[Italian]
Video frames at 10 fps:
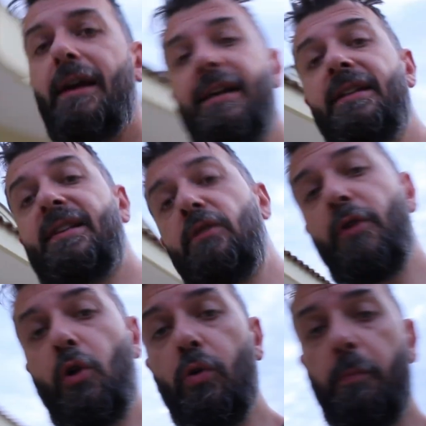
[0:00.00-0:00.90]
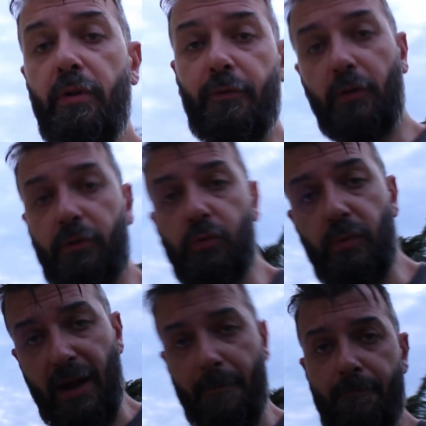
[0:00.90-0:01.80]
Ed è stato un vero colpo di
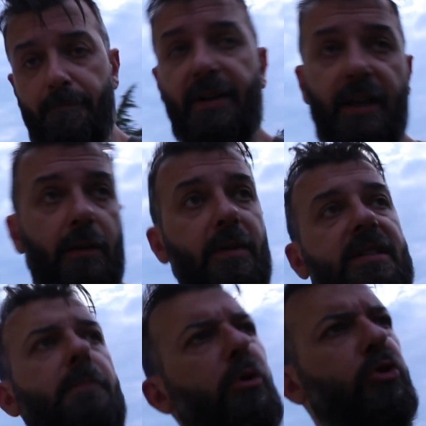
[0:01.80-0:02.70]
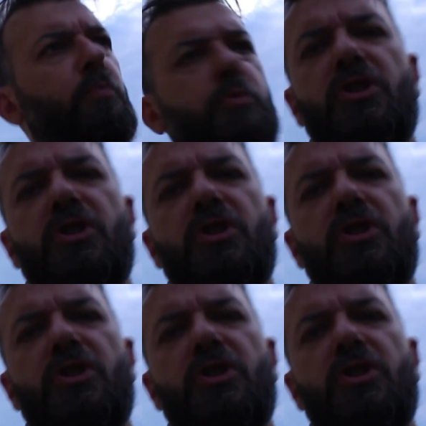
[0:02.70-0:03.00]
fortuna, perché questa è molto più